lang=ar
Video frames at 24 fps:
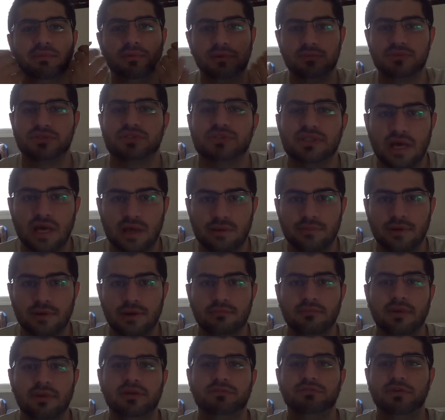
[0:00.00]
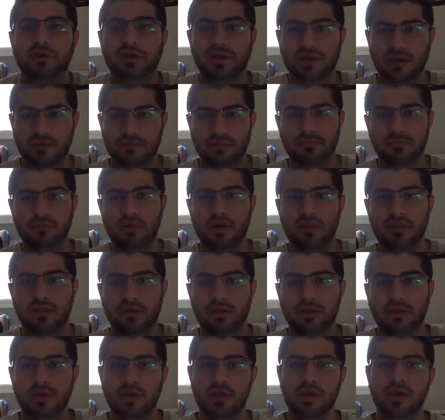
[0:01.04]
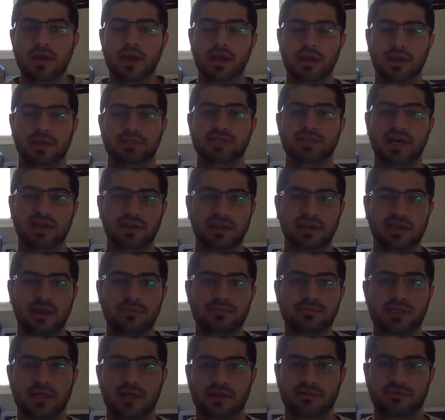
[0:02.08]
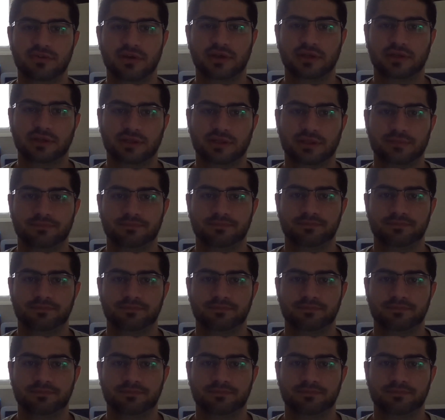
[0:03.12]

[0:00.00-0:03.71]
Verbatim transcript: بالمستقبل ما نفكر بالماضي احنا صارنا كم سنه نفكر